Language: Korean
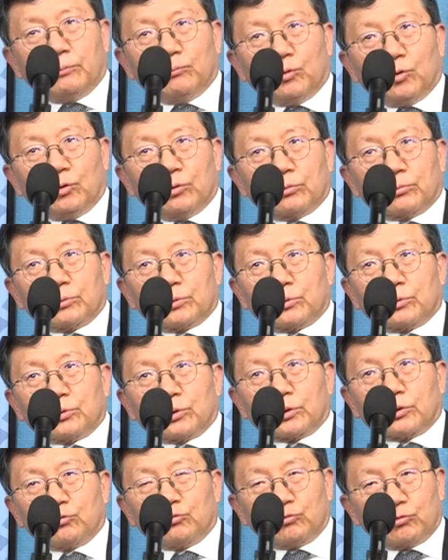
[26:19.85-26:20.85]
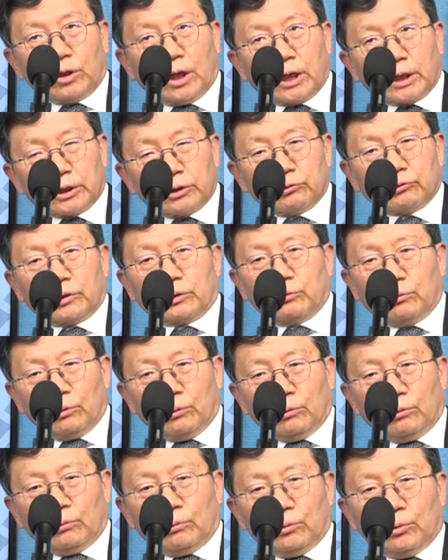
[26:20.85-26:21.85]
뭐 저기 주저앉게
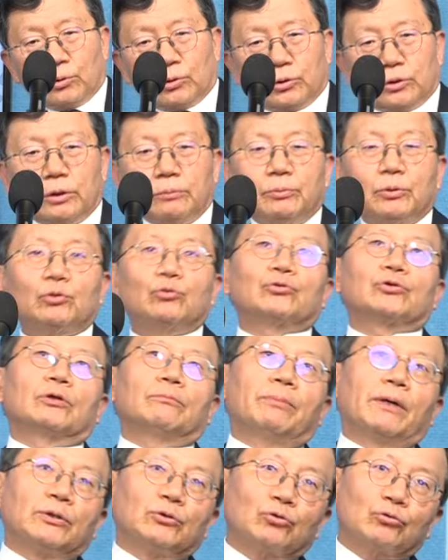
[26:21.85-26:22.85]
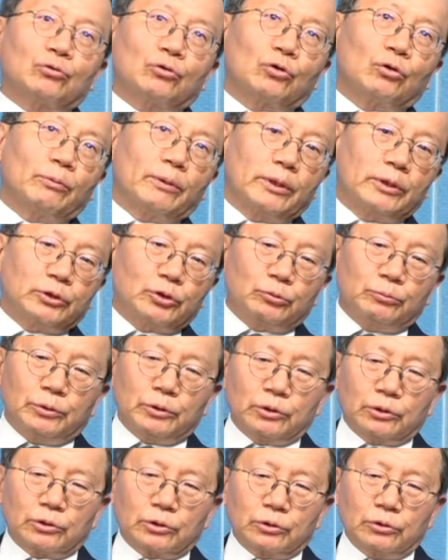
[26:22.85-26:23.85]
되고 근데 미국산 반전 글로벌리즘이
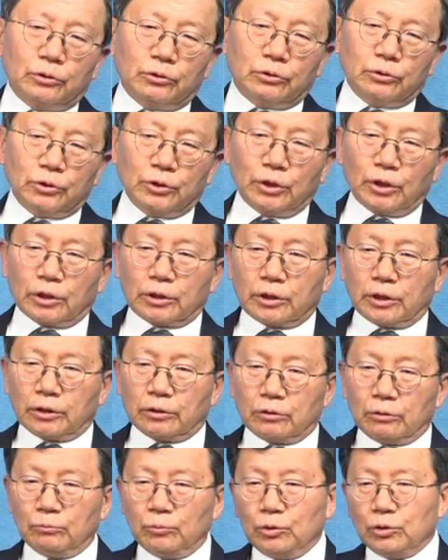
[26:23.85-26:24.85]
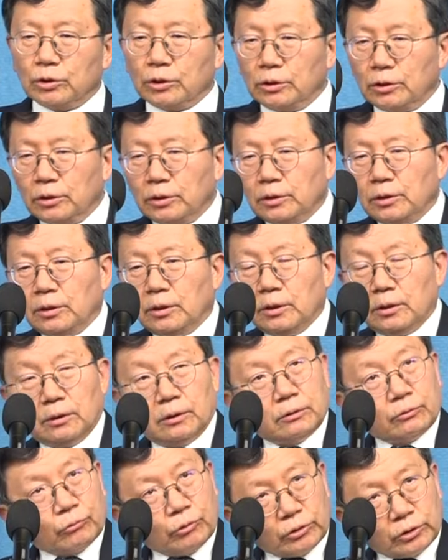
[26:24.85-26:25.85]
득, 승리를 했다. 그러면 이제
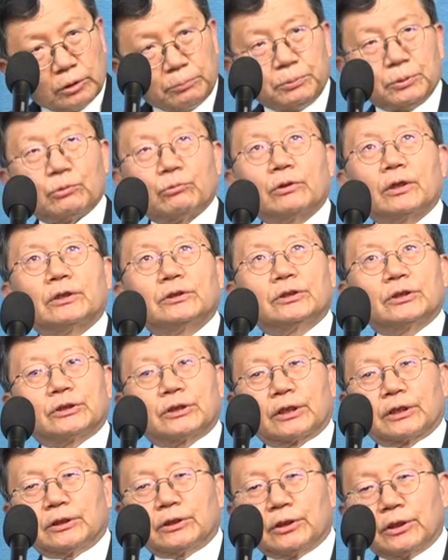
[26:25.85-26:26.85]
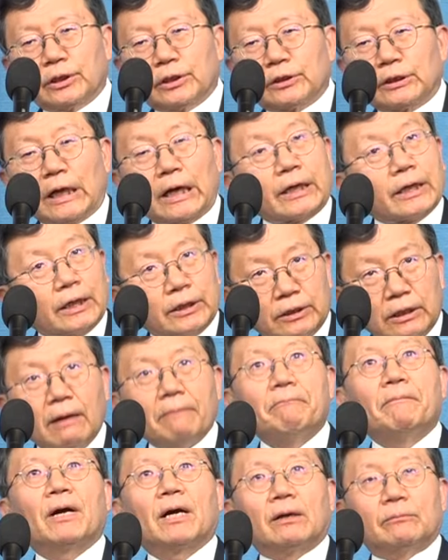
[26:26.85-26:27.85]
굉장히 피곤한 세상인데 나라는
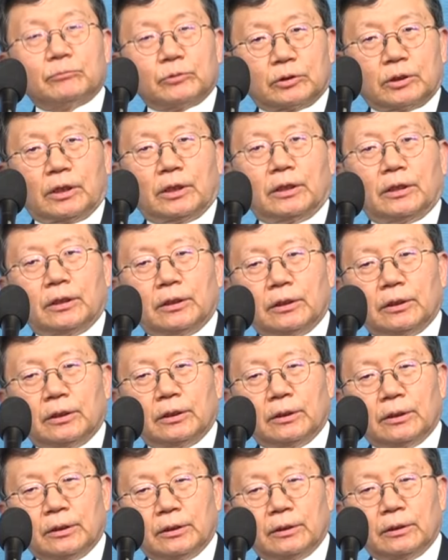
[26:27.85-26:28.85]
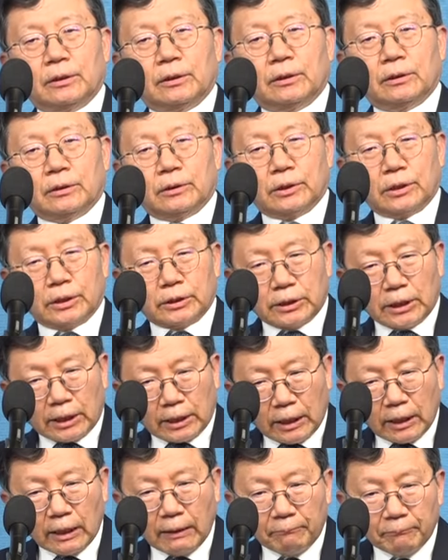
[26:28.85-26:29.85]
안 망합니다. 네,
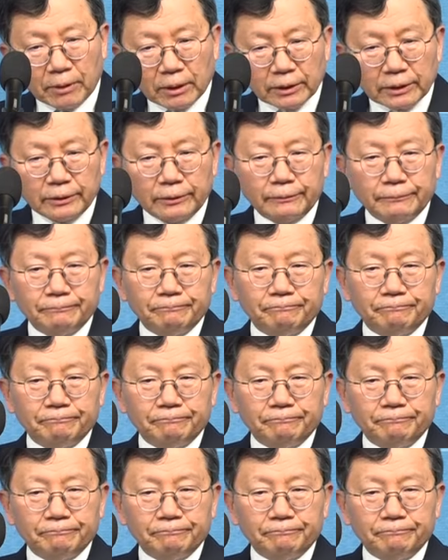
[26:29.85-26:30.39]
나라는 안 망해요.